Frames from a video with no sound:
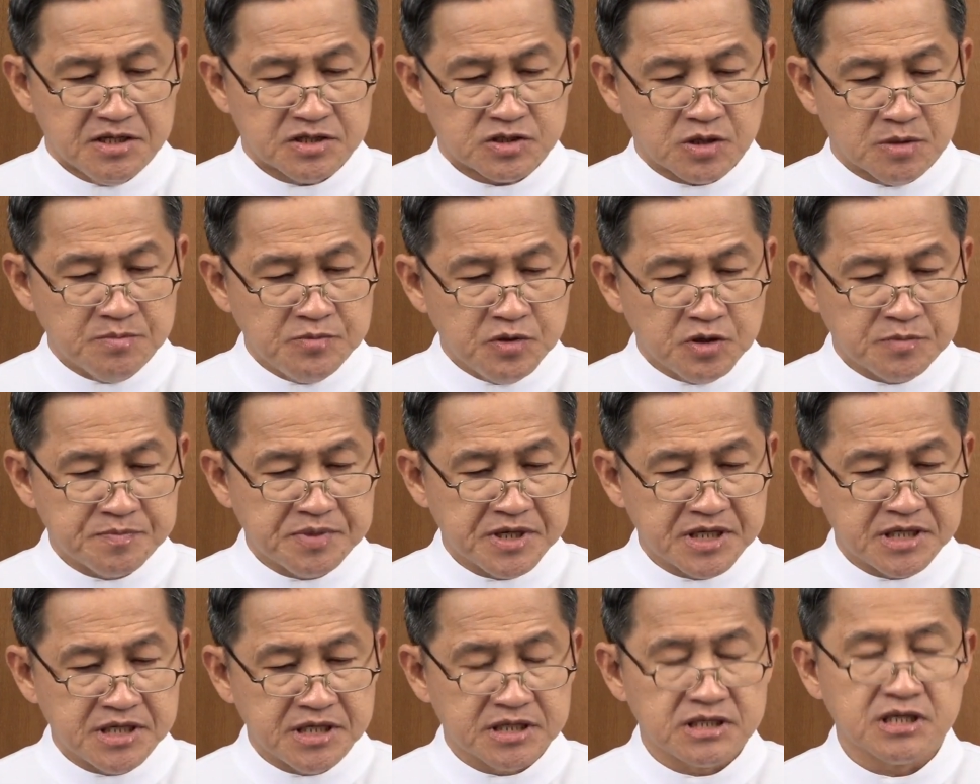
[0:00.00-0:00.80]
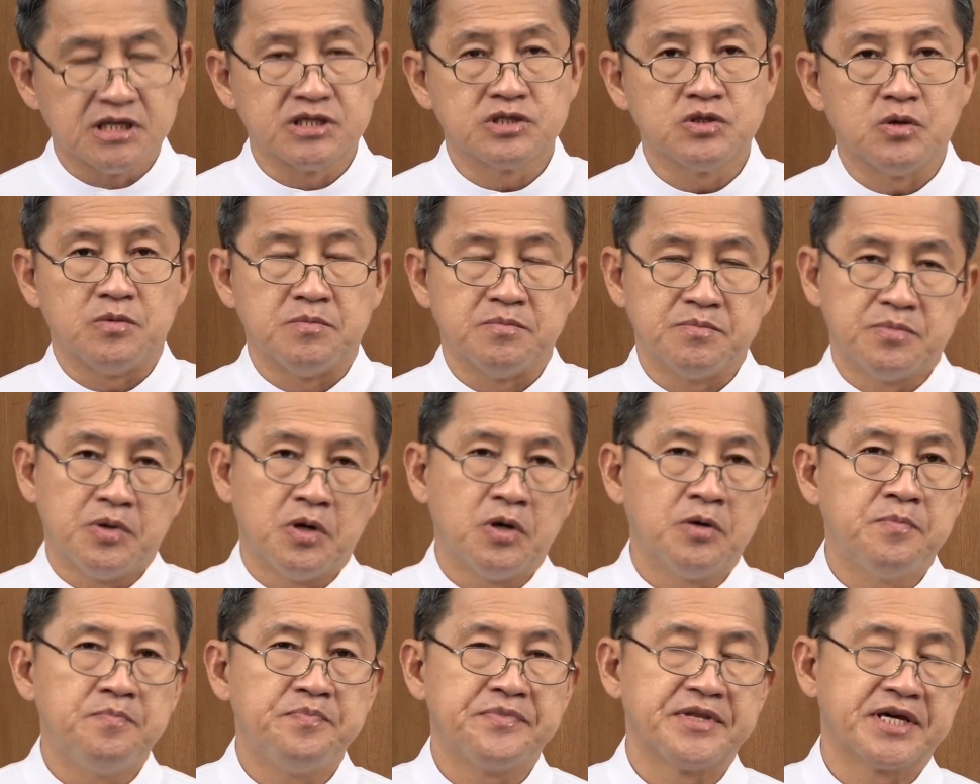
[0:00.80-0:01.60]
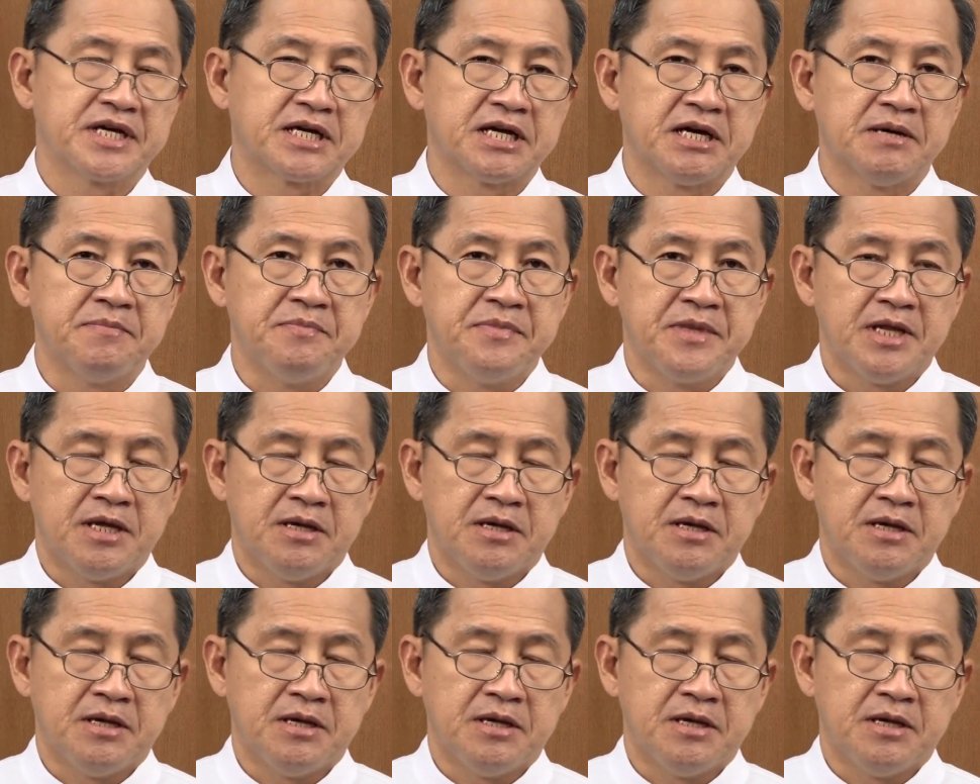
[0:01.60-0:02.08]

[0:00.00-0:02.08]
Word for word: สมบูรณ์พระคิดสมภพนะครับ